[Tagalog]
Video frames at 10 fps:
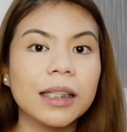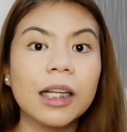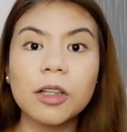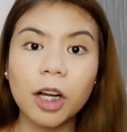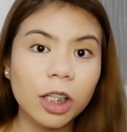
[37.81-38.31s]

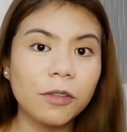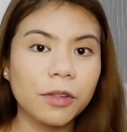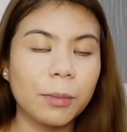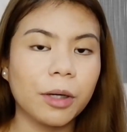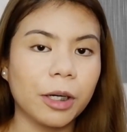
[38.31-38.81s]
Not all
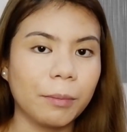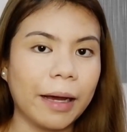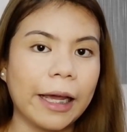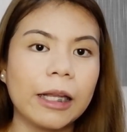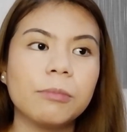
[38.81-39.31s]
of them are
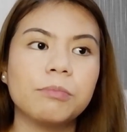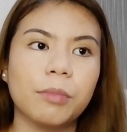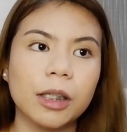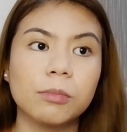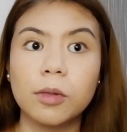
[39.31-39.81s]
mine,
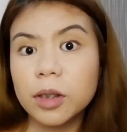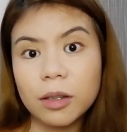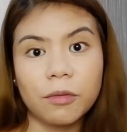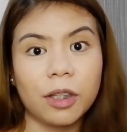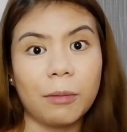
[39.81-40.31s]
but most
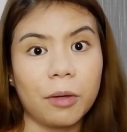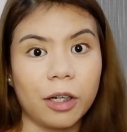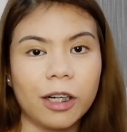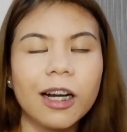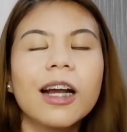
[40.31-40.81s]
of them
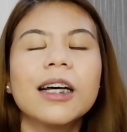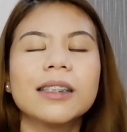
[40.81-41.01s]
are.